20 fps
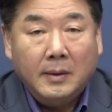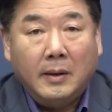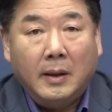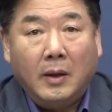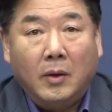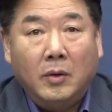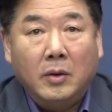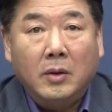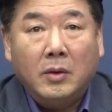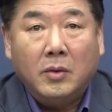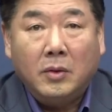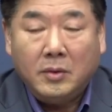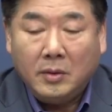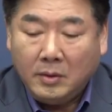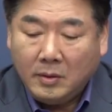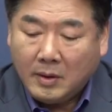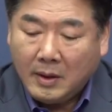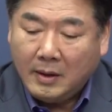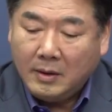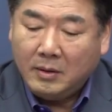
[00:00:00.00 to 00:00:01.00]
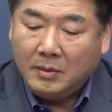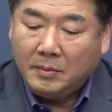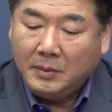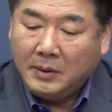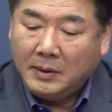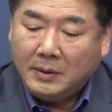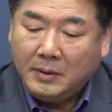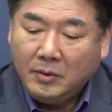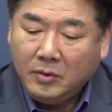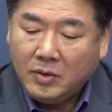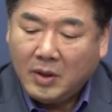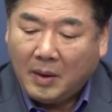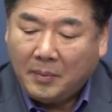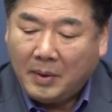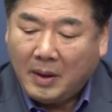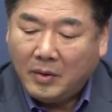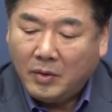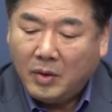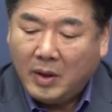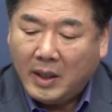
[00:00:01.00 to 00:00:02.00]
네, 오늘 고성우 칼럼은
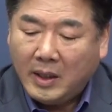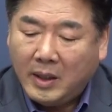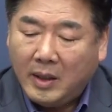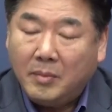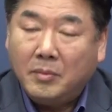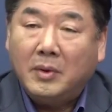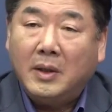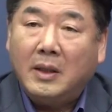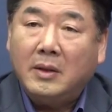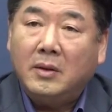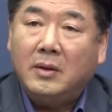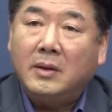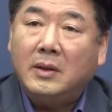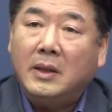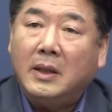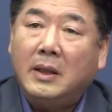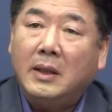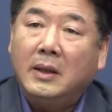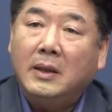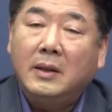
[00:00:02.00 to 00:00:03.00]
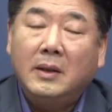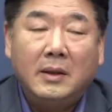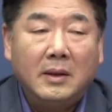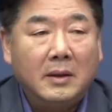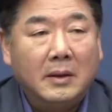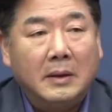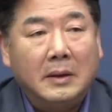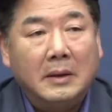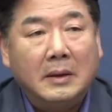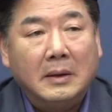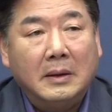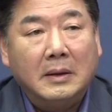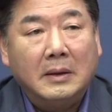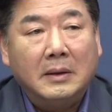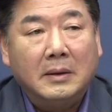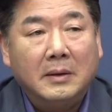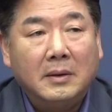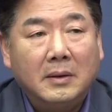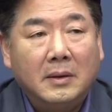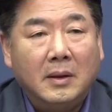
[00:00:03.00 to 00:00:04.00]
좌파와의 문화전쟁
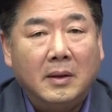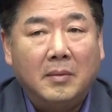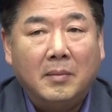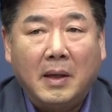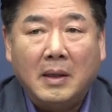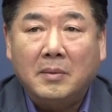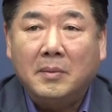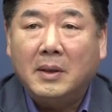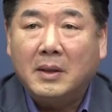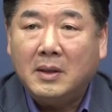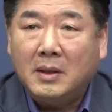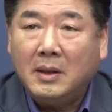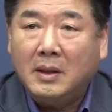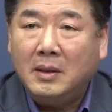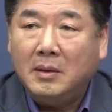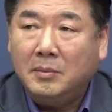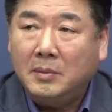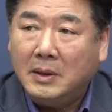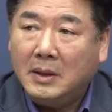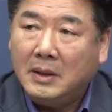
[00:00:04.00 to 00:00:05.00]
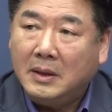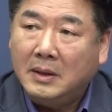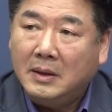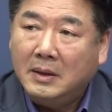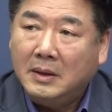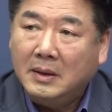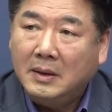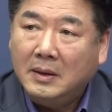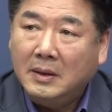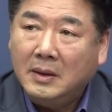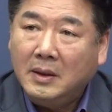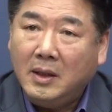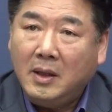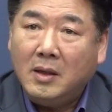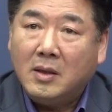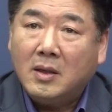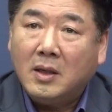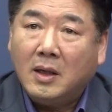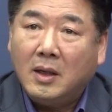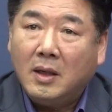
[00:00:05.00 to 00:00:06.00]
어, 예, 마지막 시간입니다.
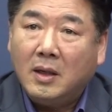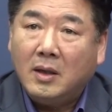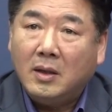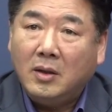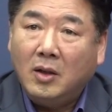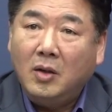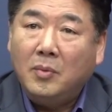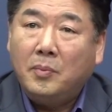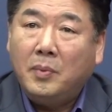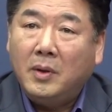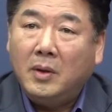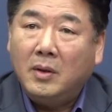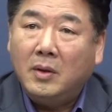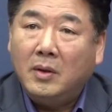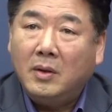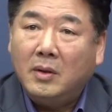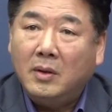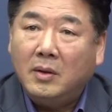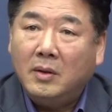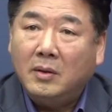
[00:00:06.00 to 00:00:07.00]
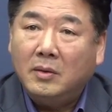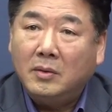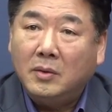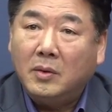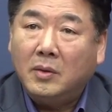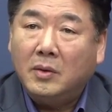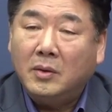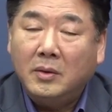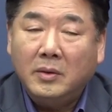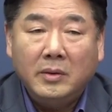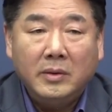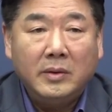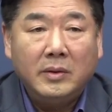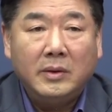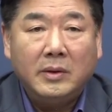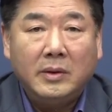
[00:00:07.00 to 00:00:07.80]
1차 1번으로